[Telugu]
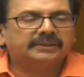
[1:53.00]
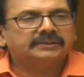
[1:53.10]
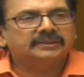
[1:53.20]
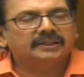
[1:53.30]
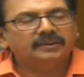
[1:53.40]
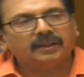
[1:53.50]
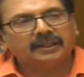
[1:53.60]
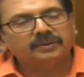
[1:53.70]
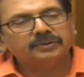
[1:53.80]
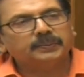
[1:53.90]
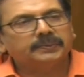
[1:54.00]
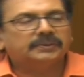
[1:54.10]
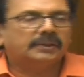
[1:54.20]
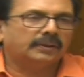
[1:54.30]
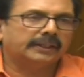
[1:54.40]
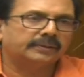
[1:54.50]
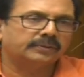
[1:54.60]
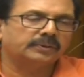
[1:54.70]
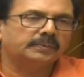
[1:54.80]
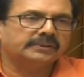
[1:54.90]
చేస్తున్నాను ఆ రోజు పూజలో ఆయన
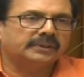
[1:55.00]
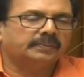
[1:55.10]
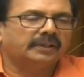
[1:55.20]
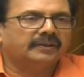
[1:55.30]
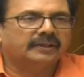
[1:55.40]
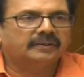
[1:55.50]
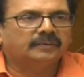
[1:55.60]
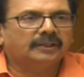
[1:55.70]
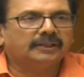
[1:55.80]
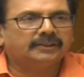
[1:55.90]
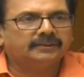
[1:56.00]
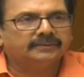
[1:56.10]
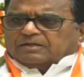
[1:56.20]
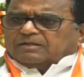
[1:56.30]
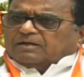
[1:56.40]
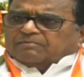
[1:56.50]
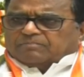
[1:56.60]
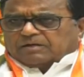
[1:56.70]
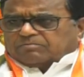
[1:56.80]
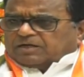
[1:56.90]
కుటుంబ సభ్యులు ఎవరైనా ఉన్నారా అదే
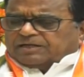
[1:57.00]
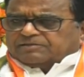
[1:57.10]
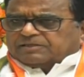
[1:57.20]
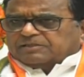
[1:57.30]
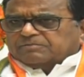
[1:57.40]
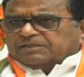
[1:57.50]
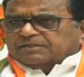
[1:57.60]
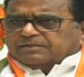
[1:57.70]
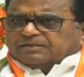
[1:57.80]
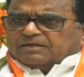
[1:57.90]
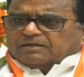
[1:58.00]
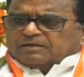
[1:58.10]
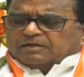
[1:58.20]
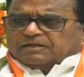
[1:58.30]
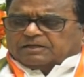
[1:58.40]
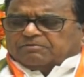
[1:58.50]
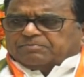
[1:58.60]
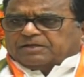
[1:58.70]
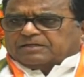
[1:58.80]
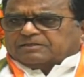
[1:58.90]
ఆయన సతీమణి
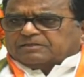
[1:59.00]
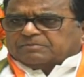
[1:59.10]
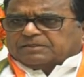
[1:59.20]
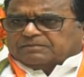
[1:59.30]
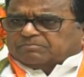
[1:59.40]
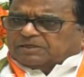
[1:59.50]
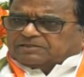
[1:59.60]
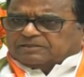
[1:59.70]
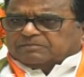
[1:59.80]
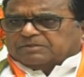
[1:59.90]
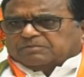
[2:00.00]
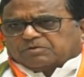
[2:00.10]
కేవీపీ గారి సతీమణి మా సతీమణి